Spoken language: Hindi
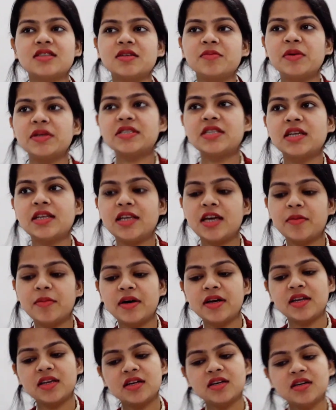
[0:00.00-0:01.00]
सर बेसिकली
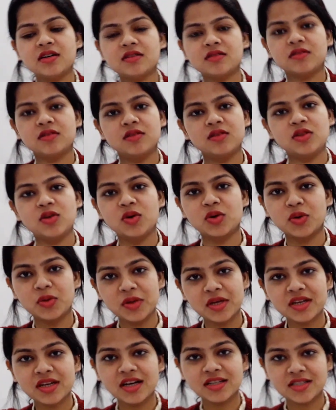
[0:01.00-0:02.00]
हमारे यहाँ
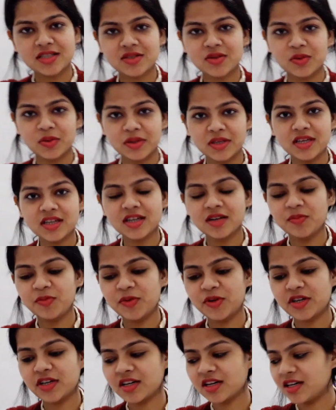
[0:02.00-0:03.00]
दोनों ही क्लासेस होती हैं
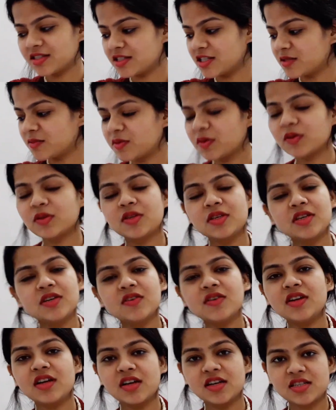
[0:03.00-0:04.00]
कंप्यूटर क्लासेस भी होती
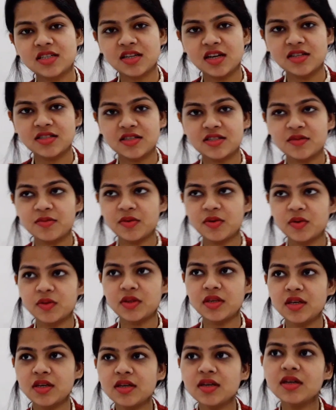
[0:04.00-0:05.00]
हैं और इंग्लिश क्लासेस भी
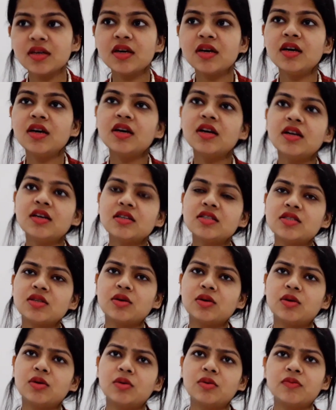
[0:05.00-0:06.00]
होती हैं ओके
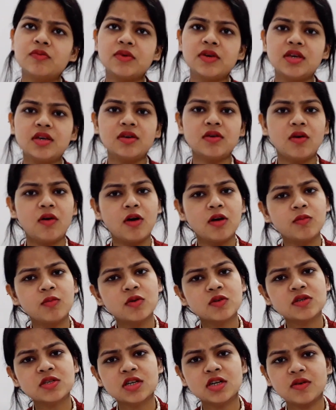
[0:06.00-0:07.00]
सो वी
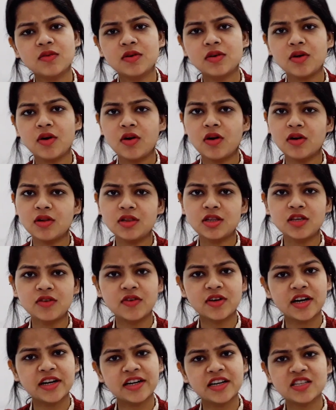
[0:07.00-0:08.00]
ऑलमोस्ट कवर ऑल
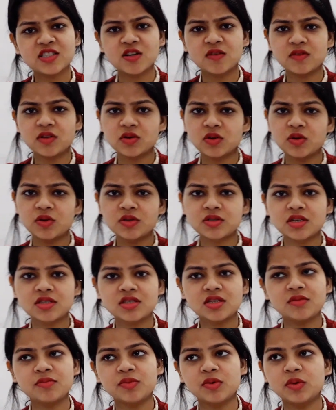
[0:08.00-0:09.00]
दी वराइटीज ऑफ द
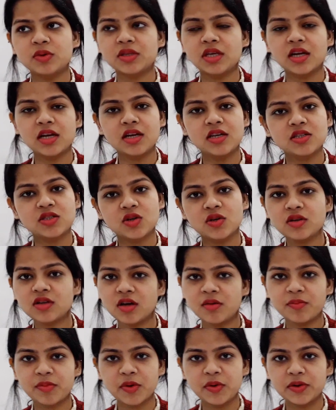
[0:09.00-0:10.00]
कोर्सेज इन बोथ इंग्लिश और
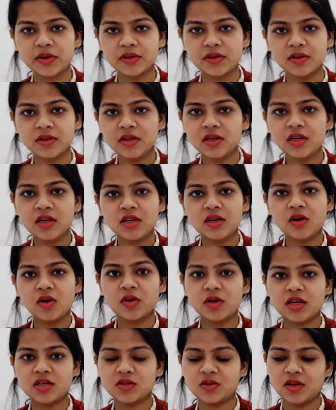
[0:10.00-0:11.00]
कंप्यूटर ओके
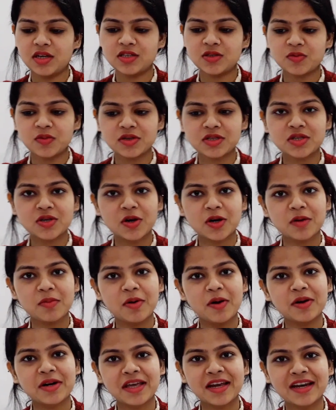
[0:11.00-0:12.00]
ओके सो लेट्स फर्स्ट टॉक
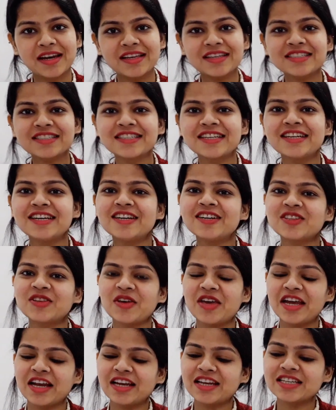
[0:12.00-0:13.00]
अबाउट इंग्लिश तो
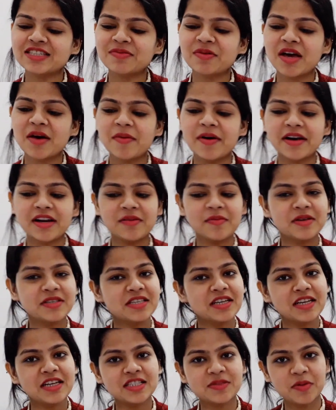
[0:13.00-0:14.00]
इंग्लिश में हमारा
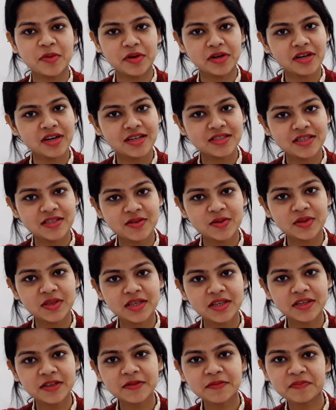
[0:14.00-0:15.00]
बेसिकली सोलह क्लासेस
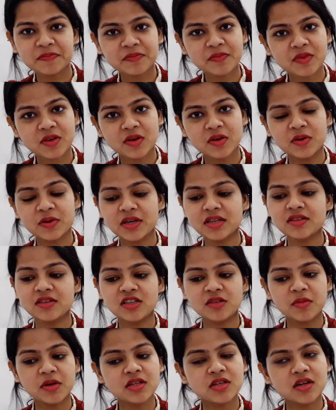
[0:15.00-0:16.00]
होती हैं जी ओके
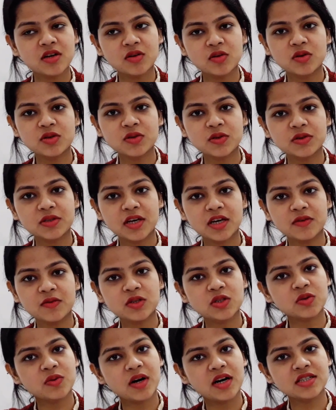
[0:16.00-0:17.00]
थ्री मंथ का कोर्स होता
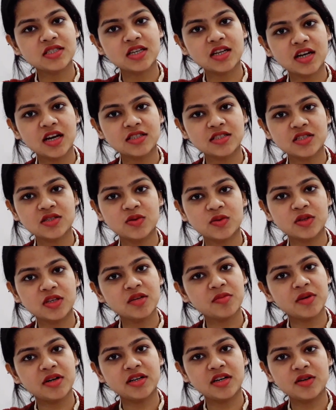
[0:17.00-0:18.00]
है वो टू आवर्स की क्लासेज
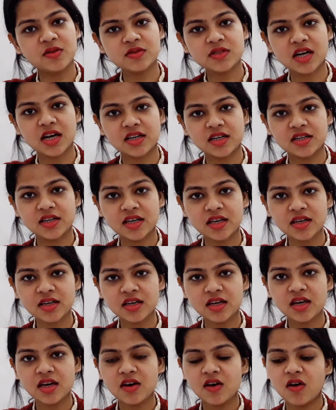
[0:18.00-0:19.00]
होती है मंडे टू
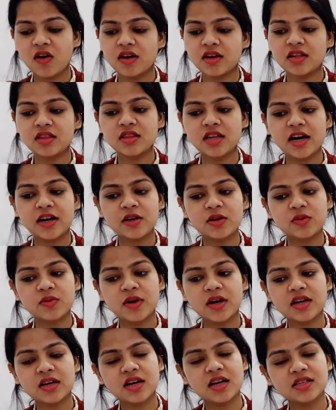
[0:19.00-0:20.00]
सैटरडे और इन दैट
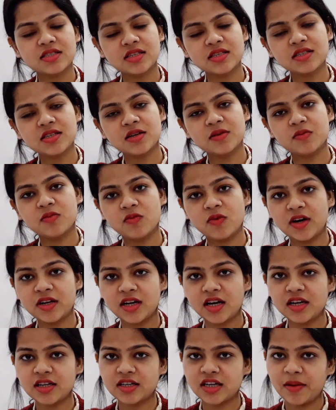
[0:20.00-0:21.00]
टू आवर क्लासेज हम
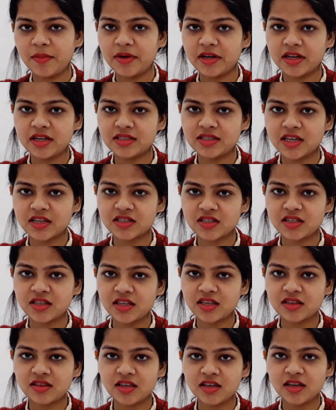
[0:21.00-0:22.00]
वन आवर ग्रामेटिकल
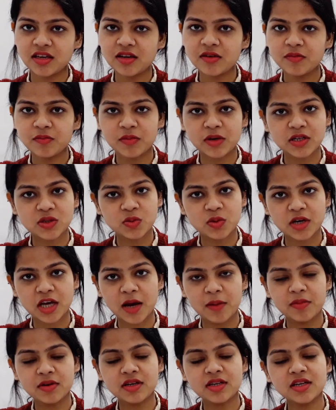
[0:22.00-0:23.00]
सेक्शन देखते हैं प्लस
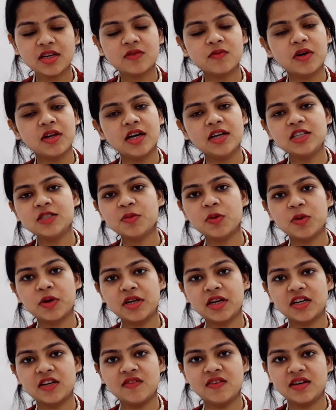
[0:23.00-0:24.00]
वोकेबलरी एंड वन आवर इसको
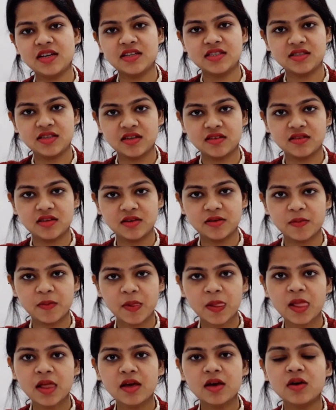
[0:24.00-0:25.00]
कनेक्टिविटीज देखते
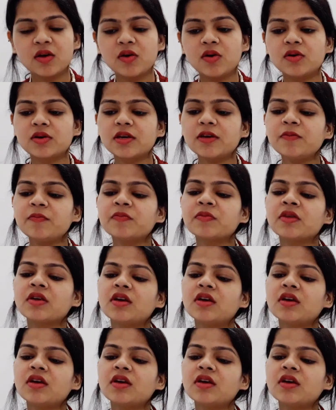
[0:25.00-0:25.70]
हैं ओके